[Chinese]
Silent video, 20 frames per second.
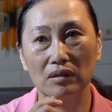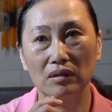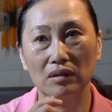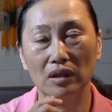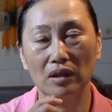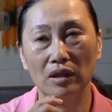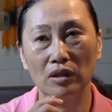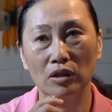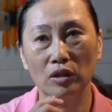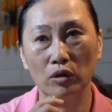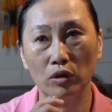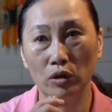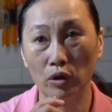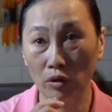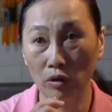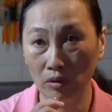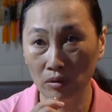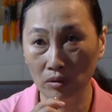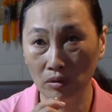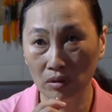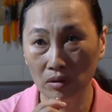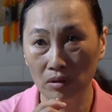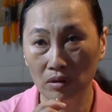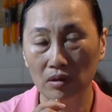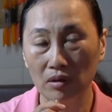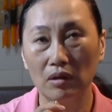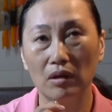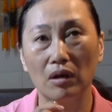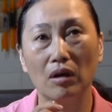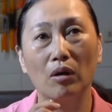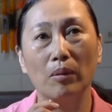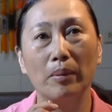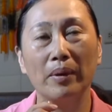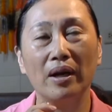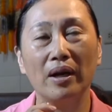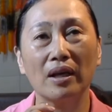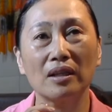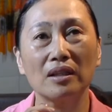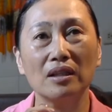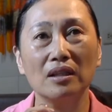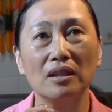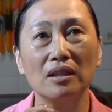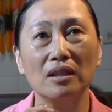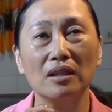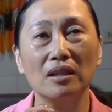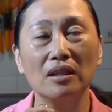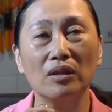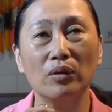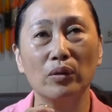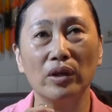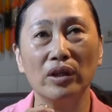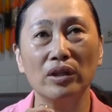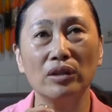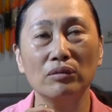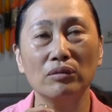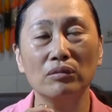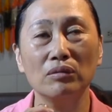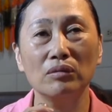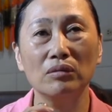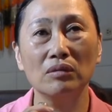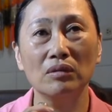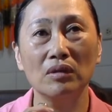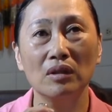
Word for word: 天孝公哦，要来去会乡，